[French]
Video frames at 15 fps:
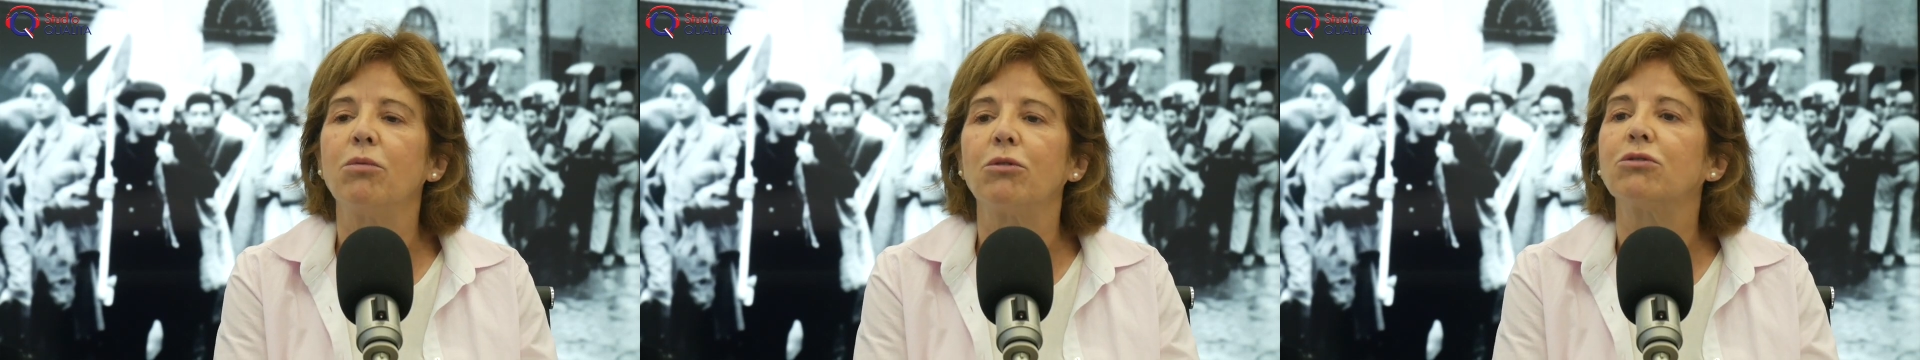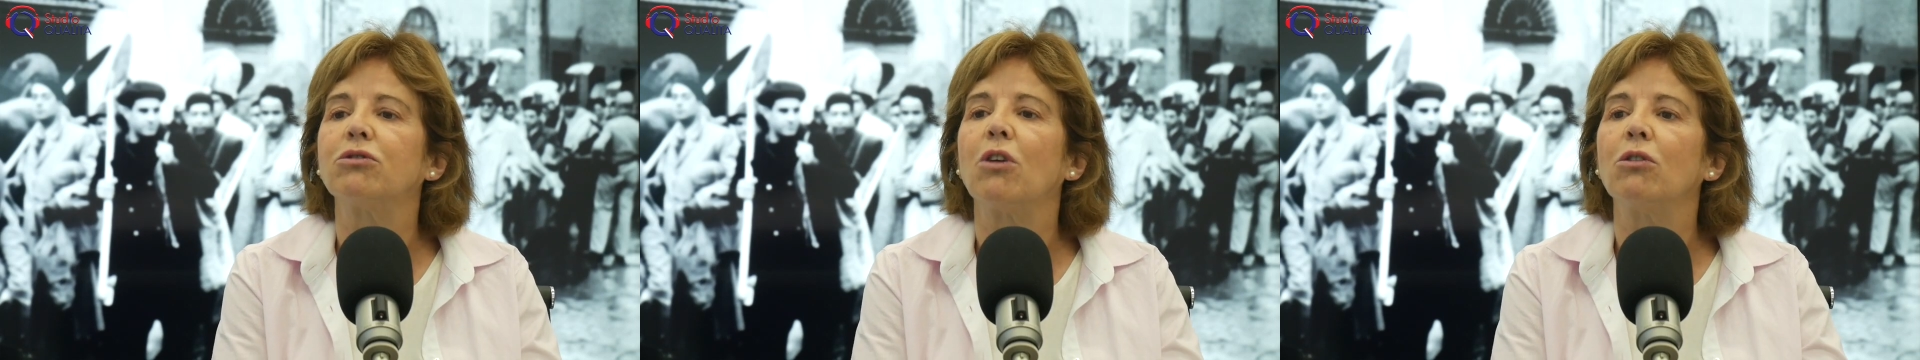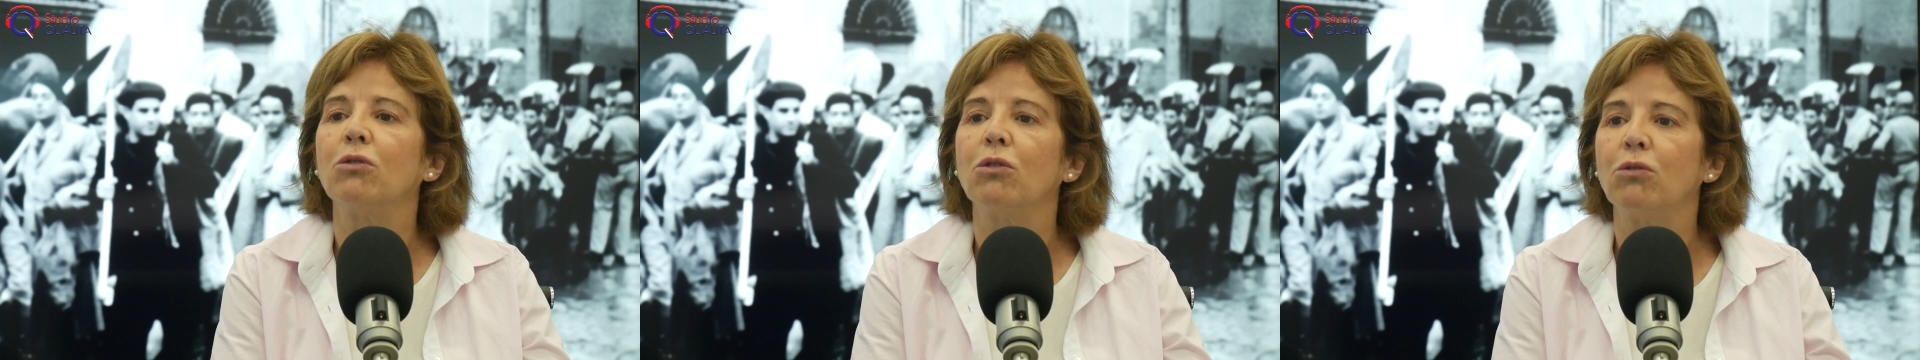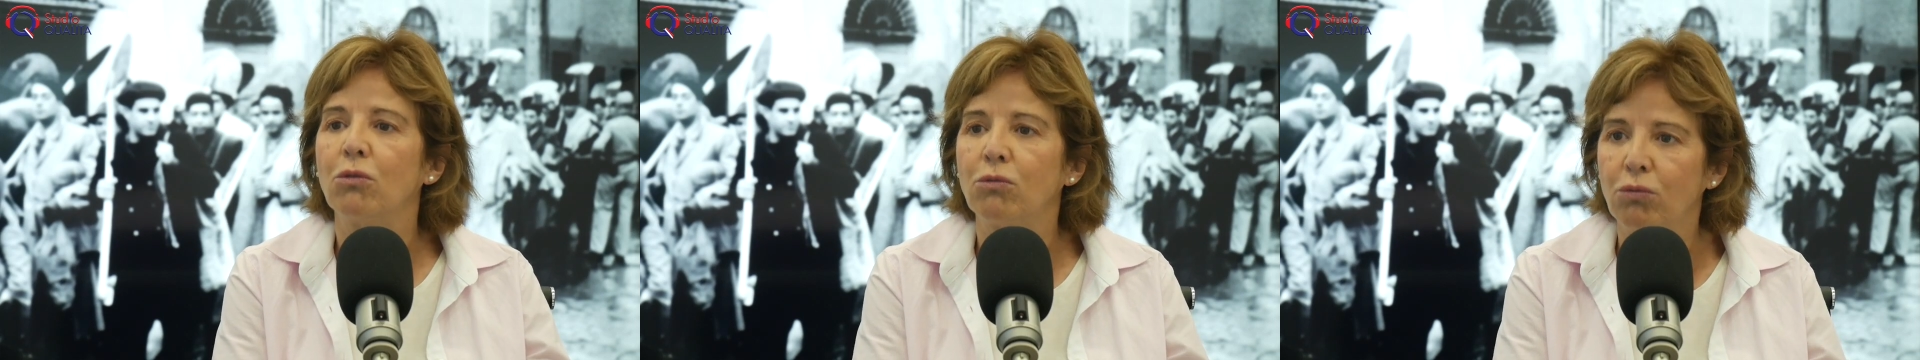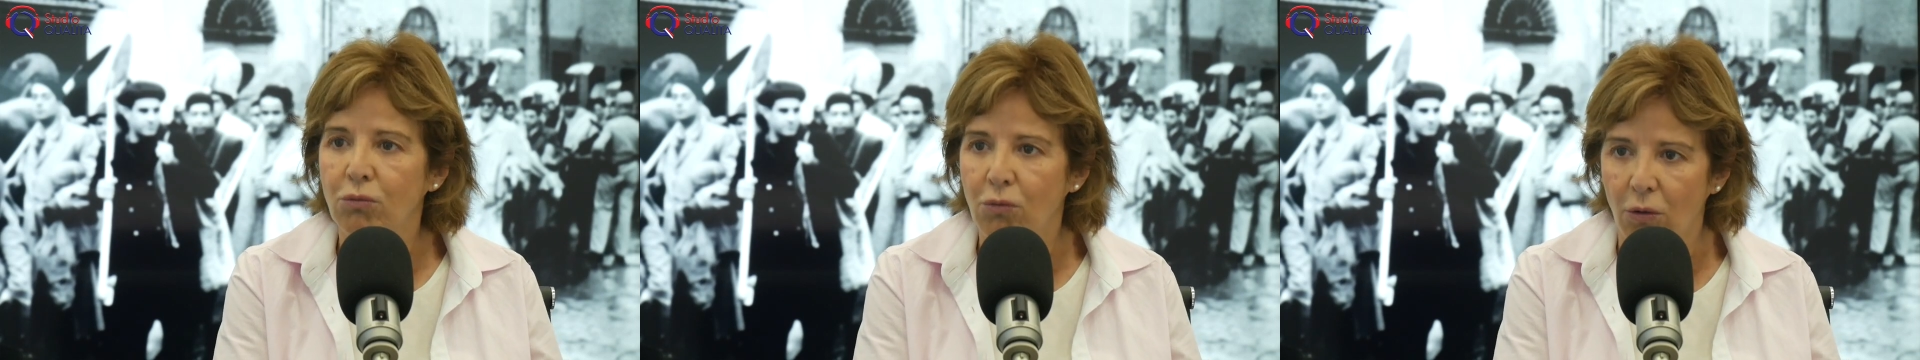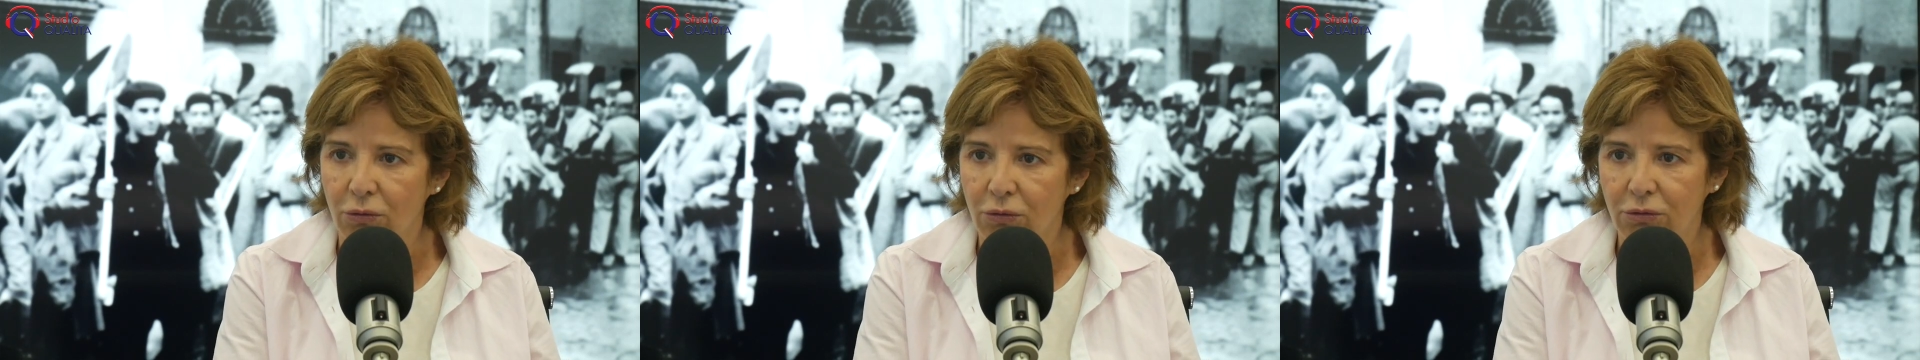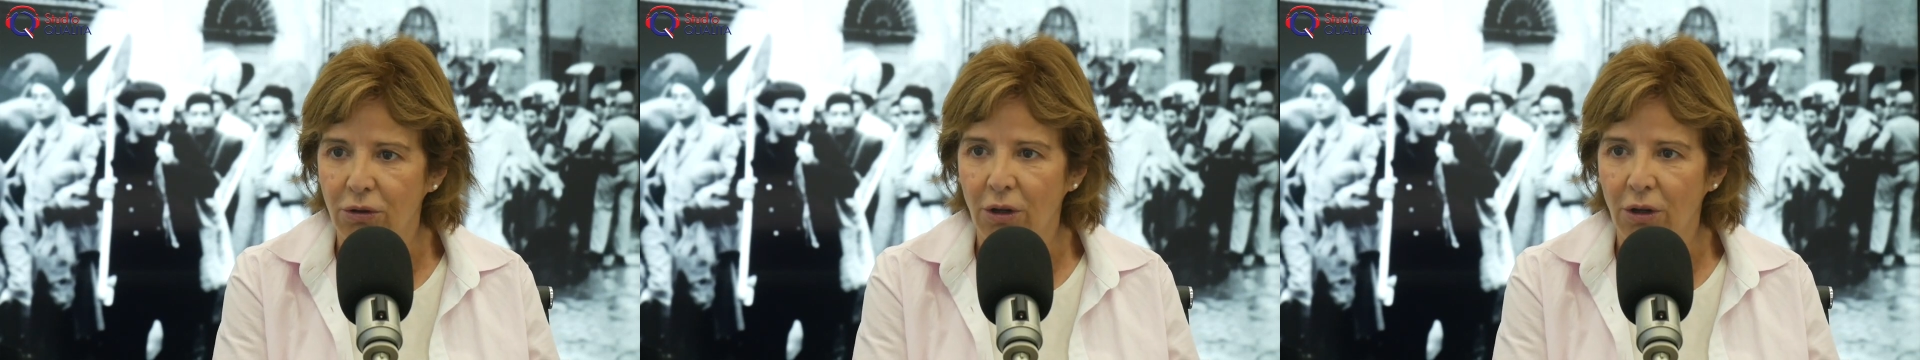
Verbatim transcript: pour solde de tout compte.